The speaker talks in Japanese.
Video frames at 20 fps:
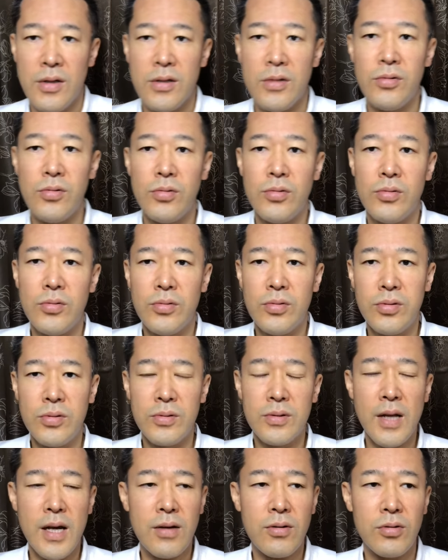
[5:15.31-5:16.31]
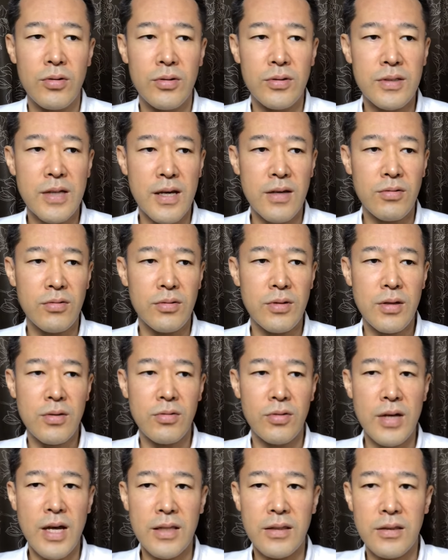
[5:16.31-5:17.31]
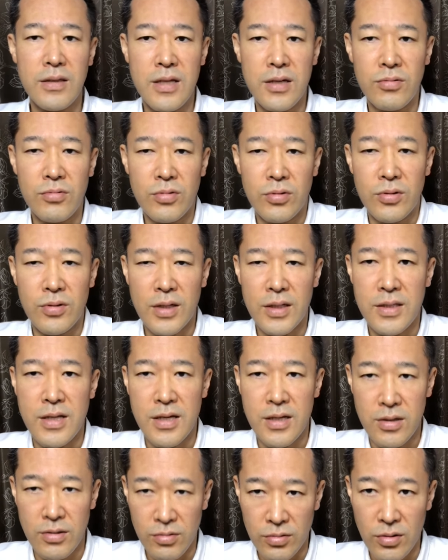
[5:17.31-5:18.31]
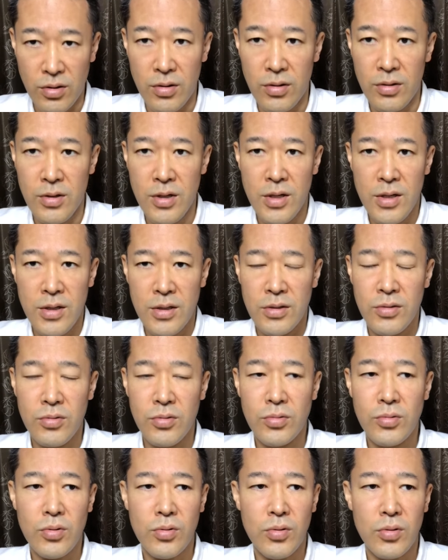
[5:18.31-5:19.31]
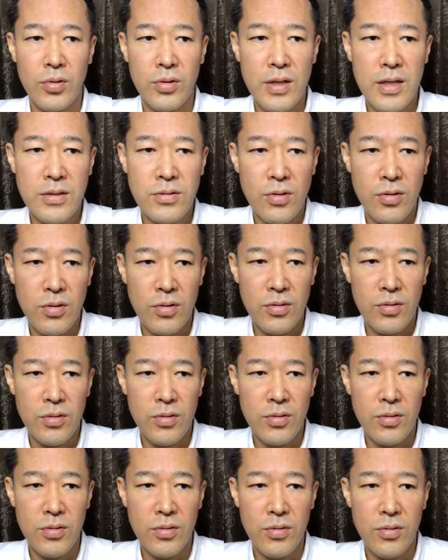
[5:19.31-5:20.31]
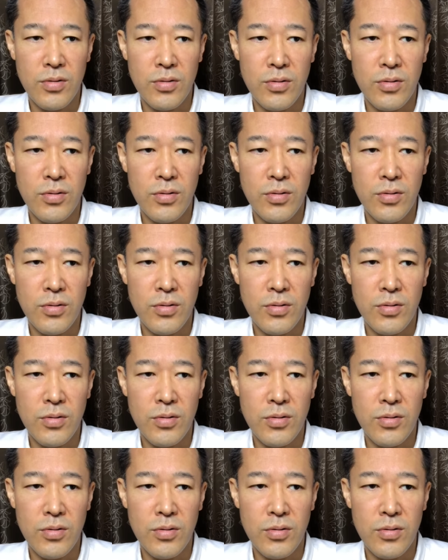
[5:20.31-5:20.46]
いうふうなこうサイクルでこうやっていくことができるというところでその